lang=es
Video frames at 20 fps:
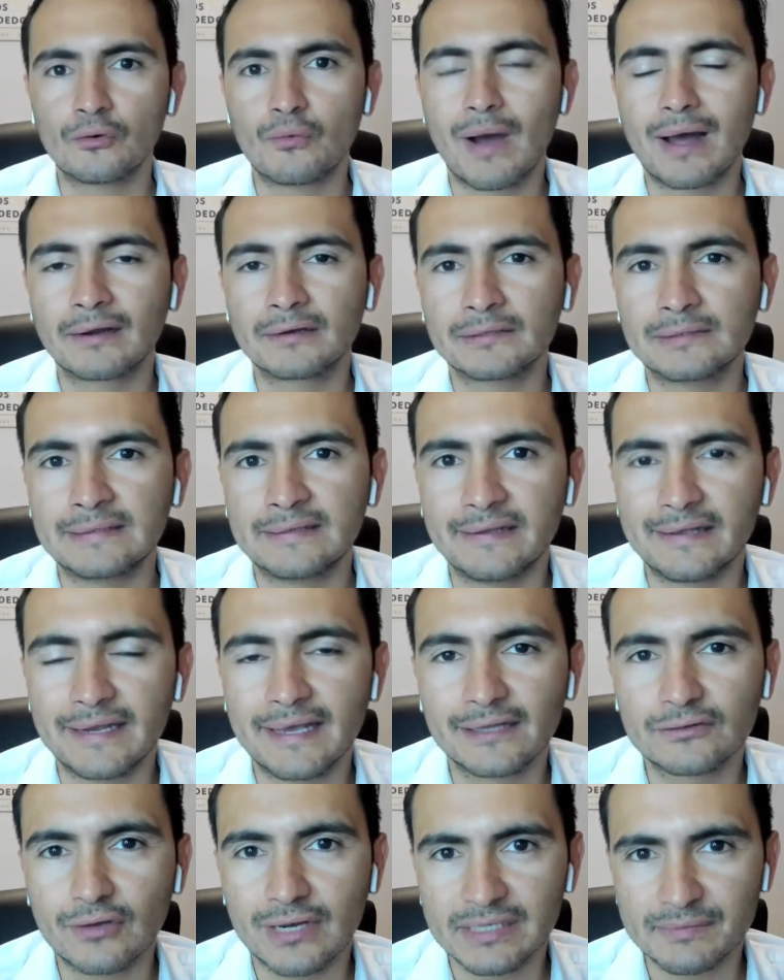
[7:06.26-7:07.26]
Yo, Juan,
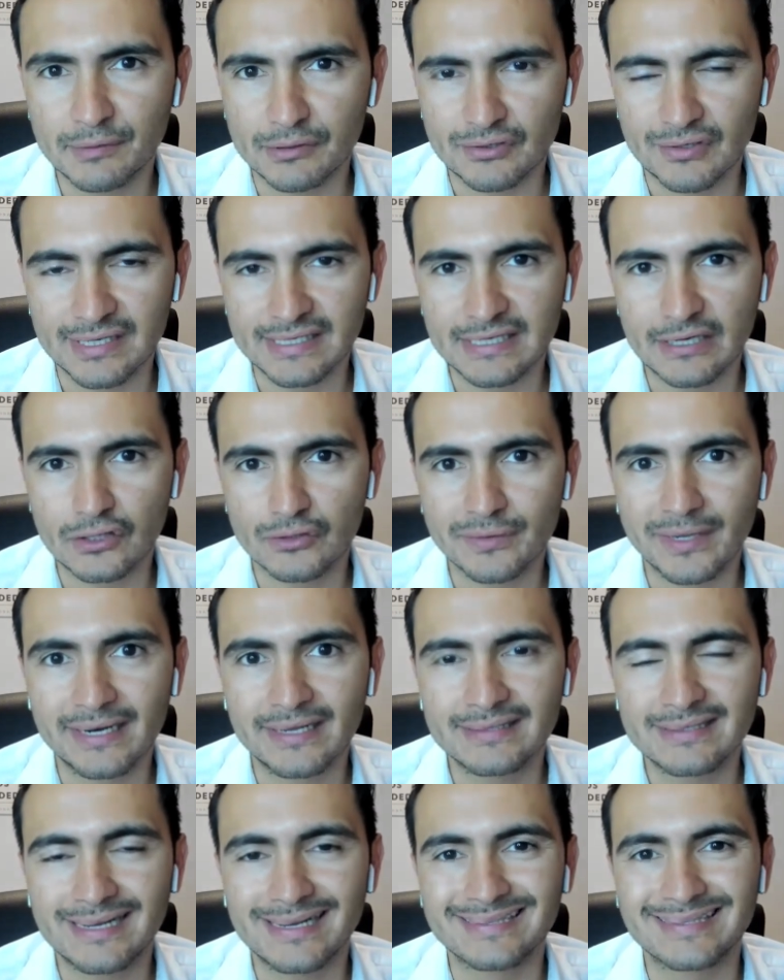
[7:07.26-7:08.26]
diría a todas las personas que nos
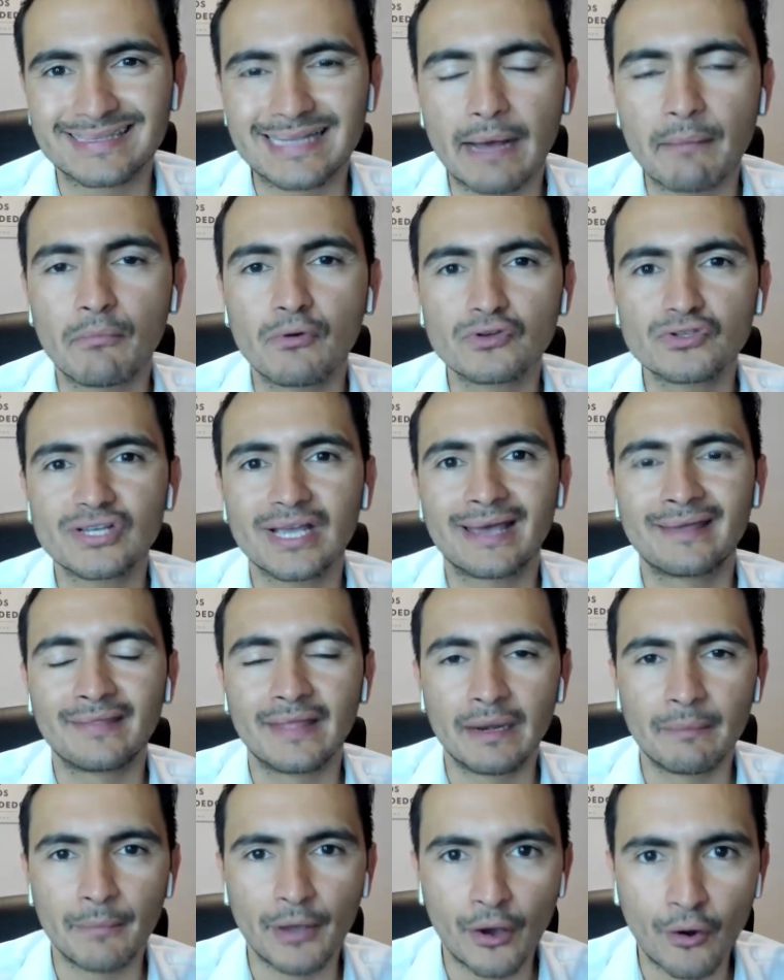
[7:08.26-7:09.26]
ven es que estamos
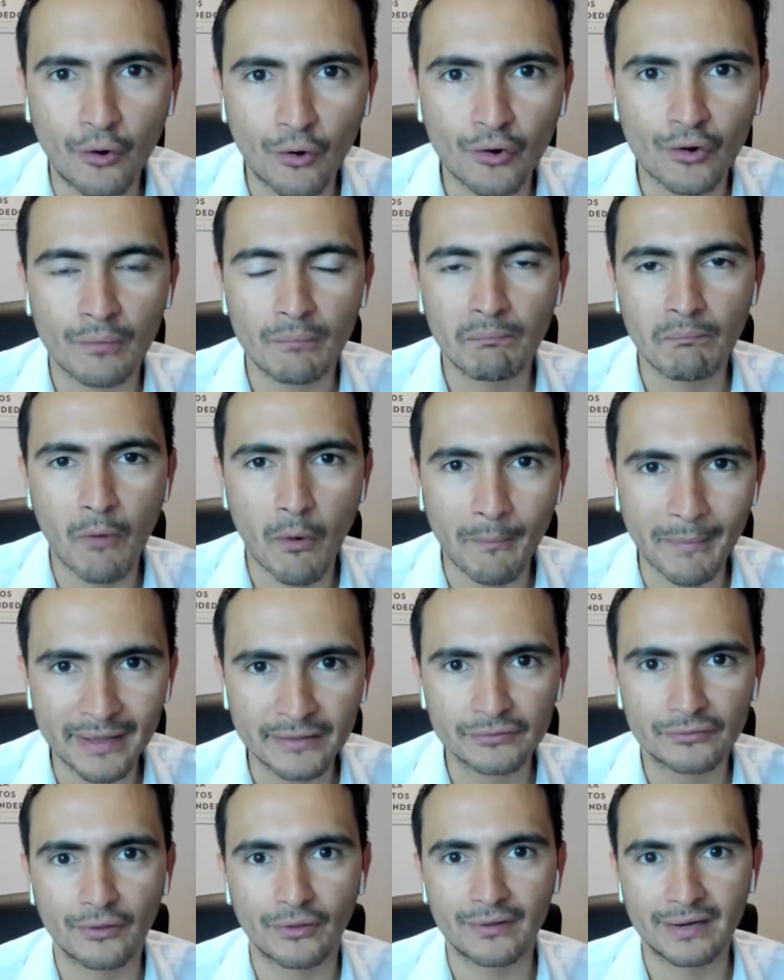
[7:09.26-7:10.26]
en el mejor
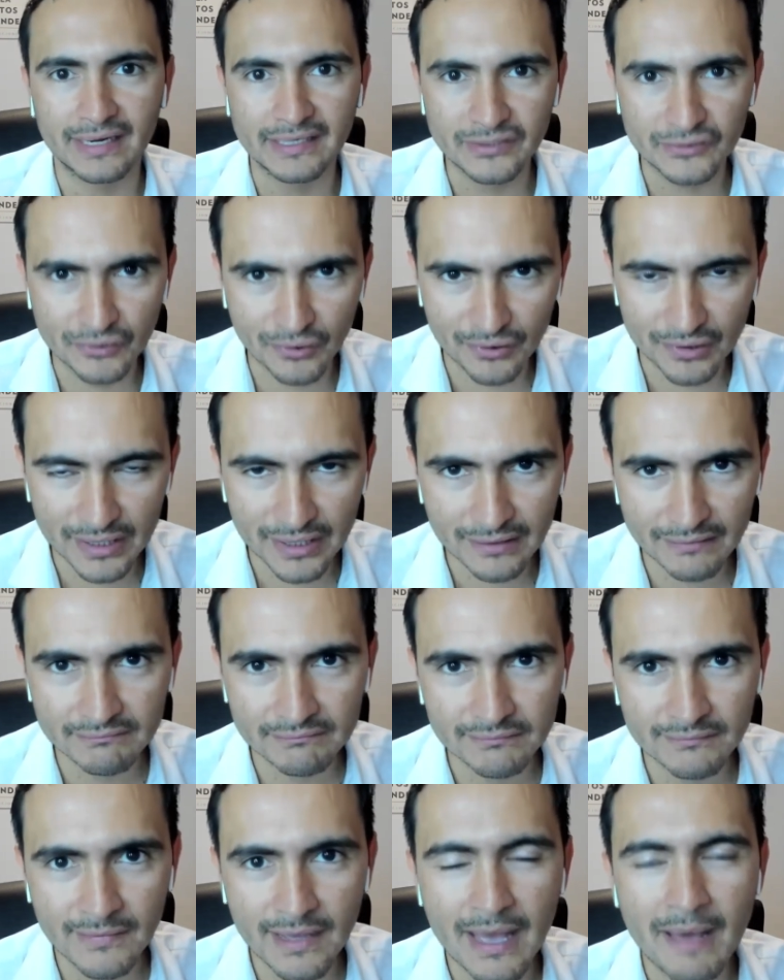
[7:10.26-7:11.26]
momento de la
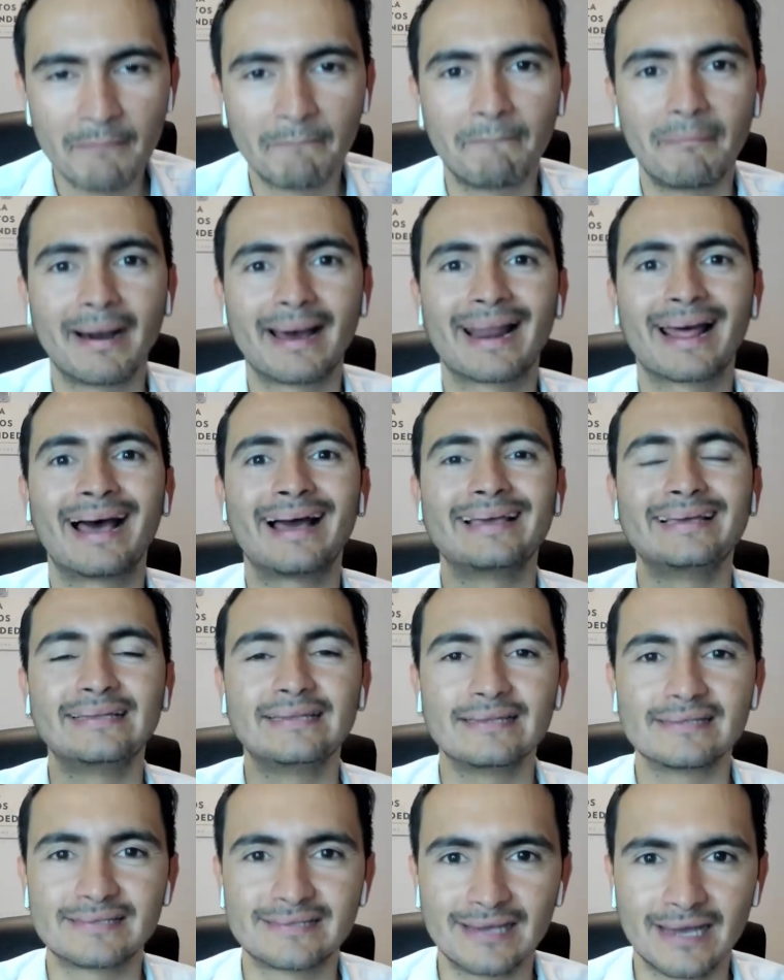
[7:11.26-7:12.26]
historia
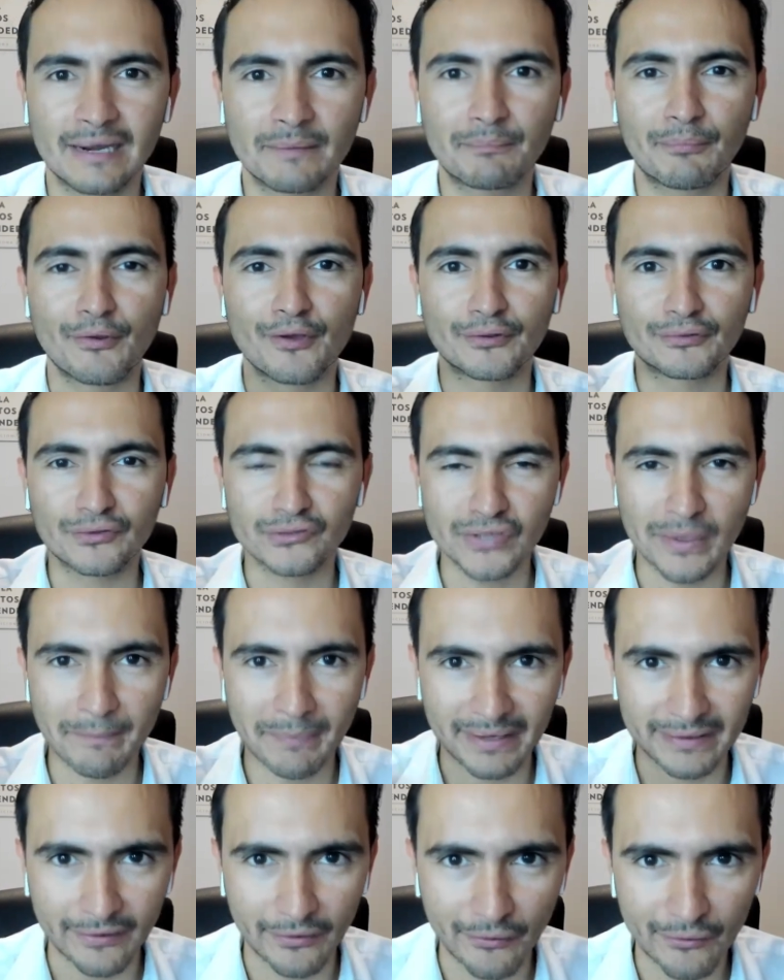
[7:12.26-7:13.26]
para iniciar
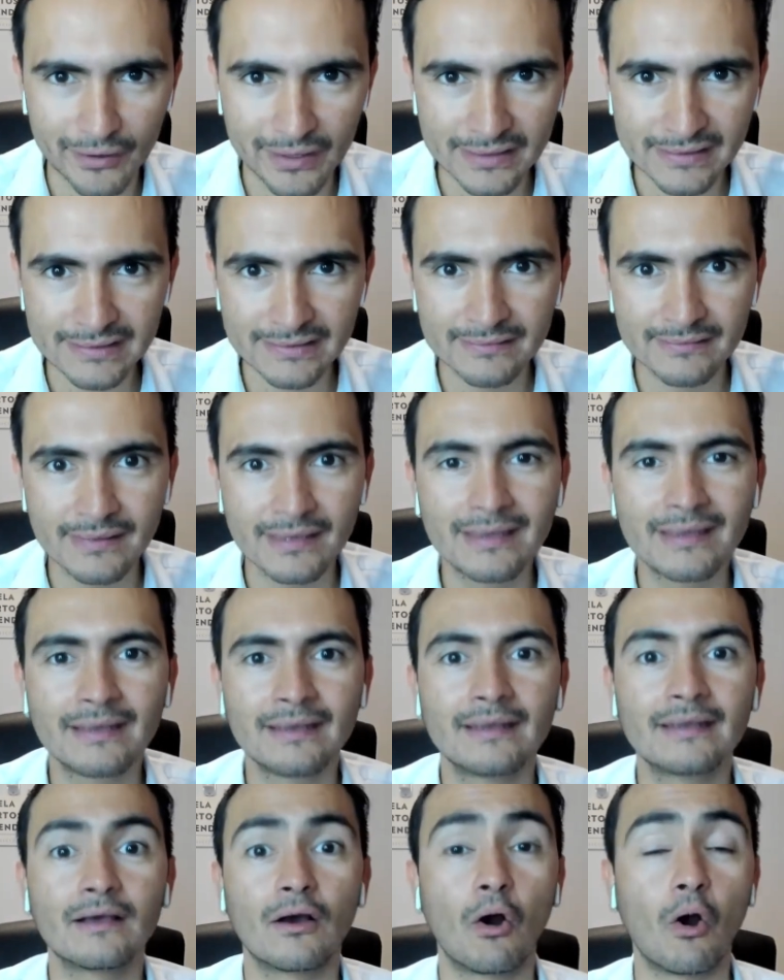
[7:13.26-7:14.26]
proyectos emprendedores
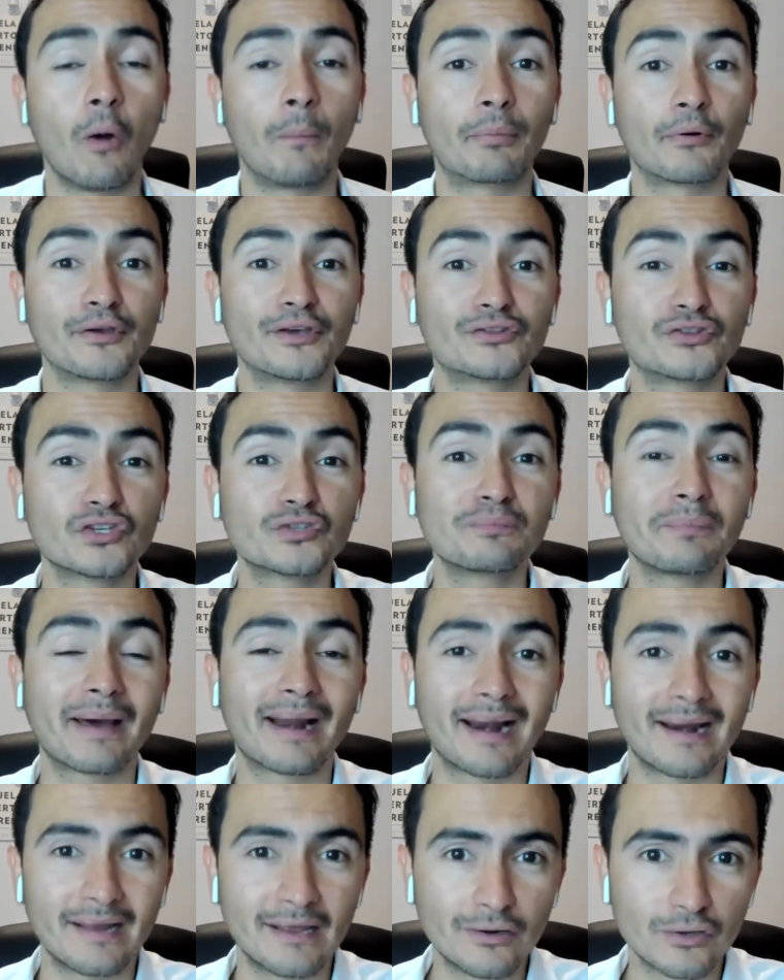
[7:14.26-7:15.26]
o
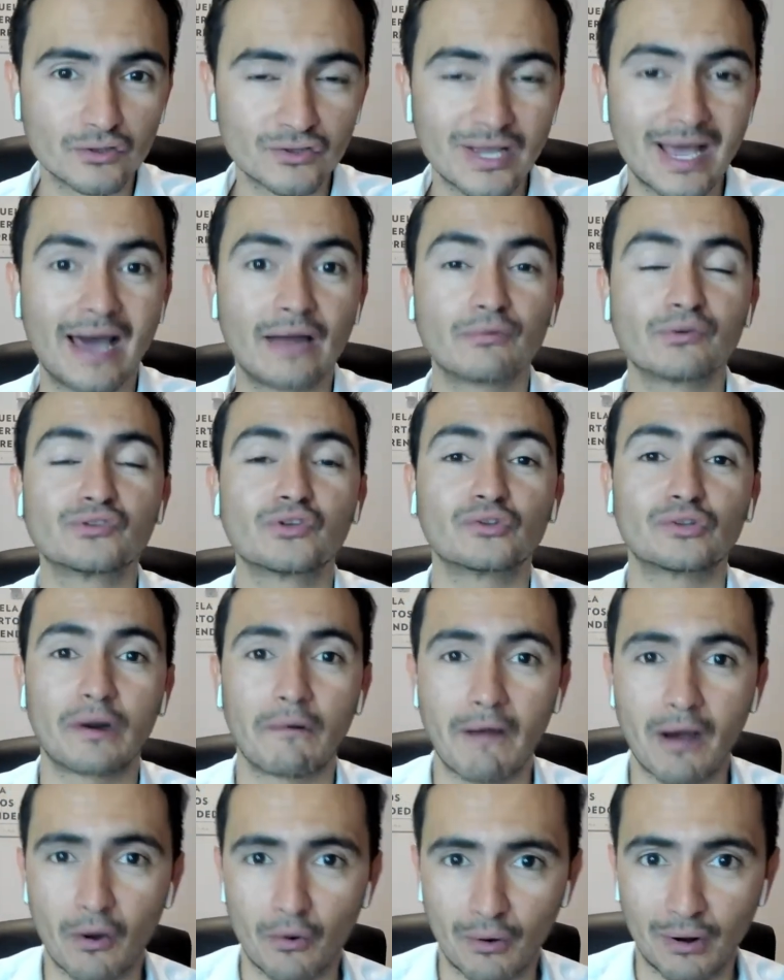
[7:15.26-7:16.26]
proyectos paralelos a
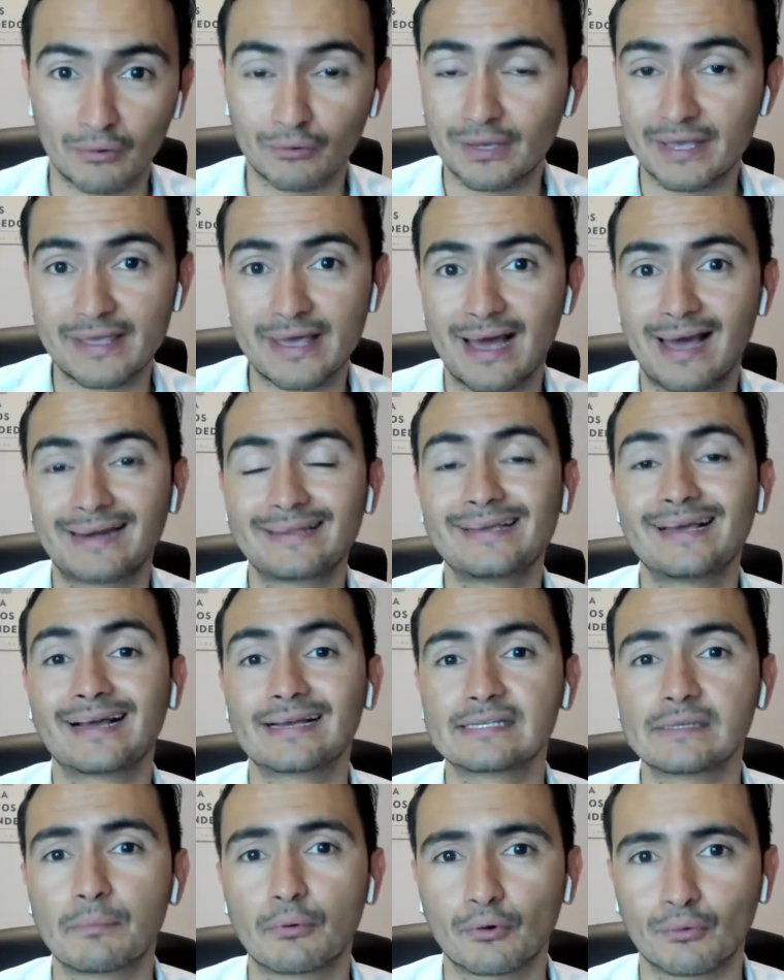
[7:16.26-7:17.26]
nuestro trabajo, a lo que ya
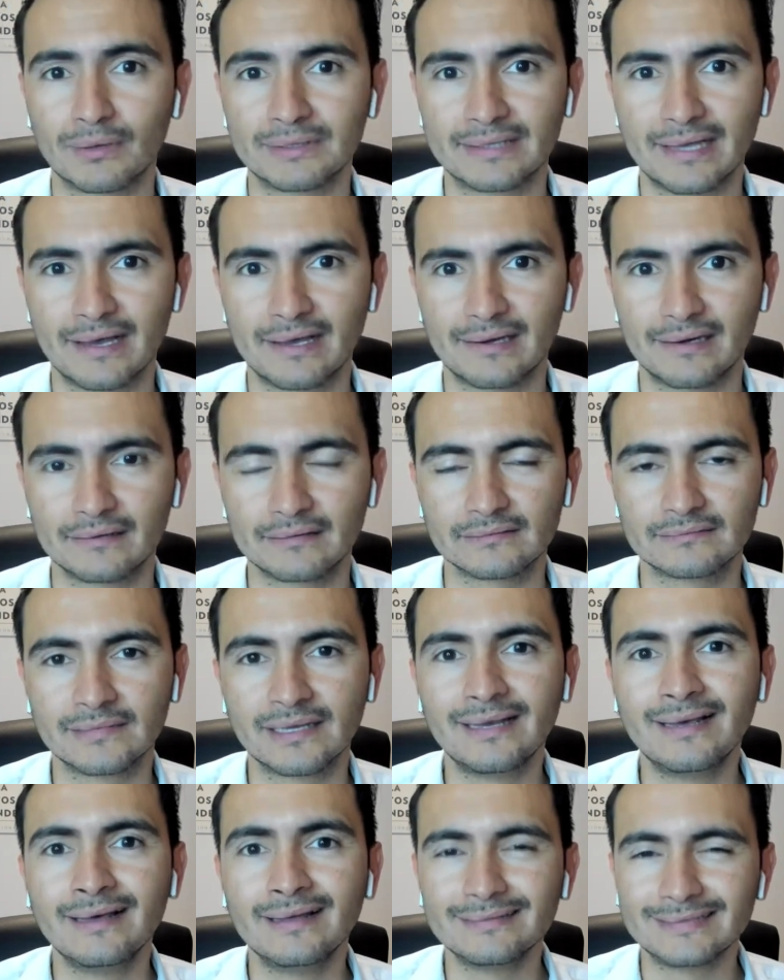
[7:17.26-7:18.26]
alguien hace por cuenta ajena.